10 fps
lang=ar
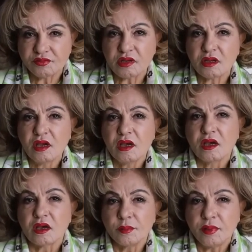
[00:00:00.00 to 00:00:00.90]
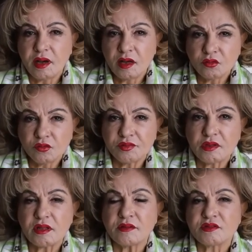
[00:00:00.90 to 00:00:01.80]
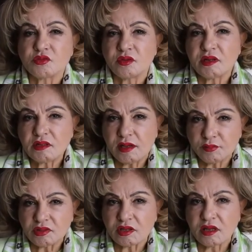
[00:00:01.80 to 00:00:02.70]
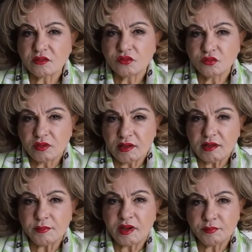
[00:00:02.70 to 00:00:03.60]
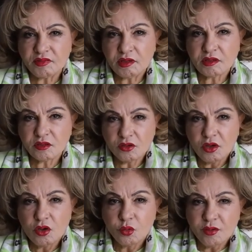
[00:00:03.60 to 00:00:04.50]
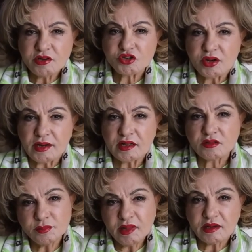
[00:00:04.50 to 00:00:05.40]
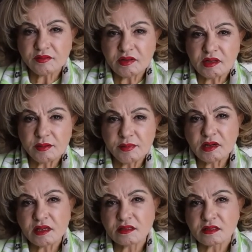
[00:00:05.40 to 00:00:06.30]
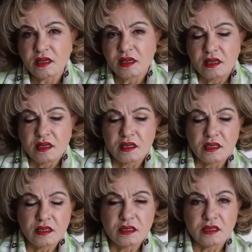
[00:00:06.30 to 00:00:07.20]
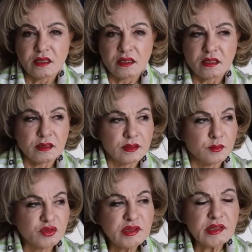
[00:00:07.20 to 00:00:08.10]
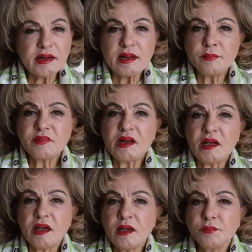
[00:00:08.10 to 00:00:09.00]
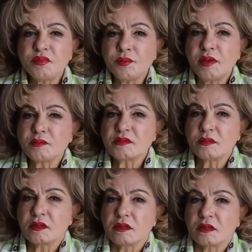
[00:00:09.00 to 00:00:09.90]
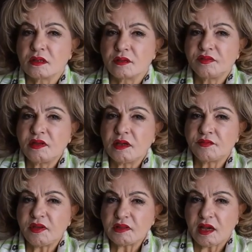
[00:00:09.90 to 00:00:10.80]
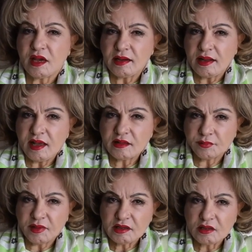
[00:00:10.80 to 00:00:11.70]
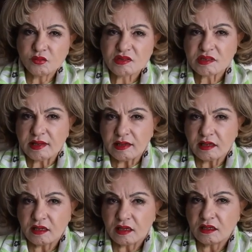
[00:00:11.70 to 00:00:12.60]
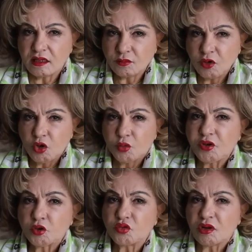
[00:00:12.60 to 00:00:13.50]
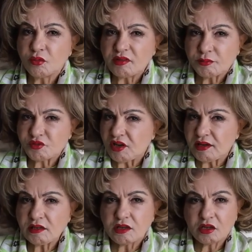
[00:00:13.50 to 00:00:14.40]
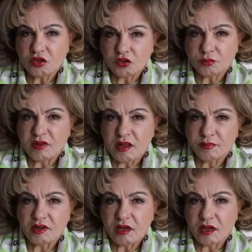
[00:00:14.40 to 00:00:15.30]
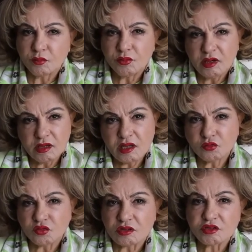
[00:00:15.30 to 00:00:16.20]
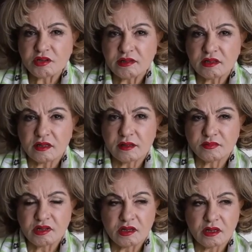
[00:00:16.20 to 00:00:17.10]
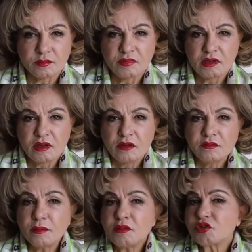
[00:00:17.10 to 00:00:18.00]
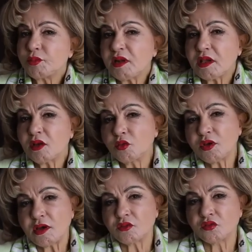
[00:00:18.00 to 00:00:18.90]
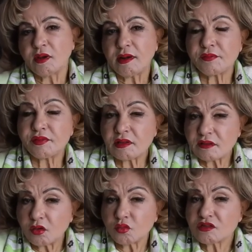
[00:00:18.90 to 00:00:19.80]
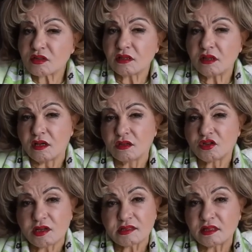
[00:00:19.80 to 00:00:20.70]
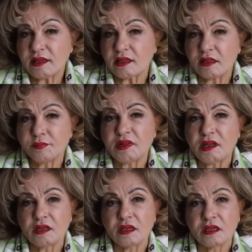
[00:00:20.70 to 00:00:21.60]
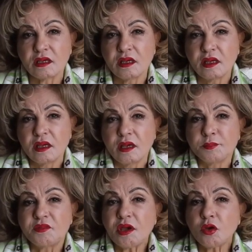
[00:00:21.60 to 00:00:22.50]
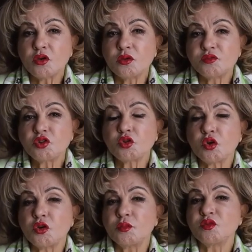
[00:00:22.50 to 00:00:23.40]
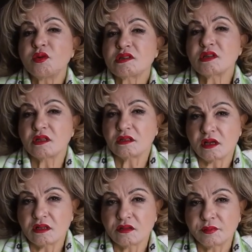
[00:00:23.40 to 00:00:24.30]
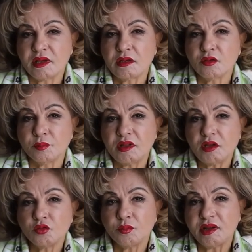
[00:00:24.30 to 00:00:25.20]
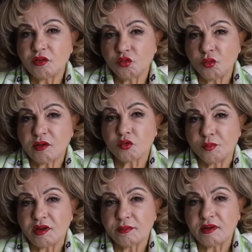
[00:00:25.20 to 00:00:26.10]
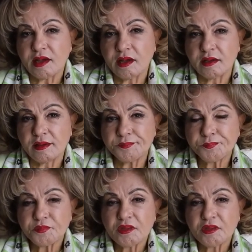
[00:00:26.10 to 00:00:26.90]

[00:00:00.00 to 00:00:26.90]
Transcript: وفي أخبار وفي تلفزيونات عم بتغطي وإعلام عم يحكي وهي الشغلات بنعرف نحن مركز آه، مدير الامن العام بيبقى آه، في فاتح علاقات مع كل وسائل الاعلام بياخذوا رواتب شهريه كلهم من الامن العام ولا يغطوا نشاطات الامن العام فمن الجمله كانوا يغطوا هلا في كثير وسطاء شخصيات لبنانيه بتاخذ بتدخل بوساطات بين لبنان وبين دول كبرى بالعالم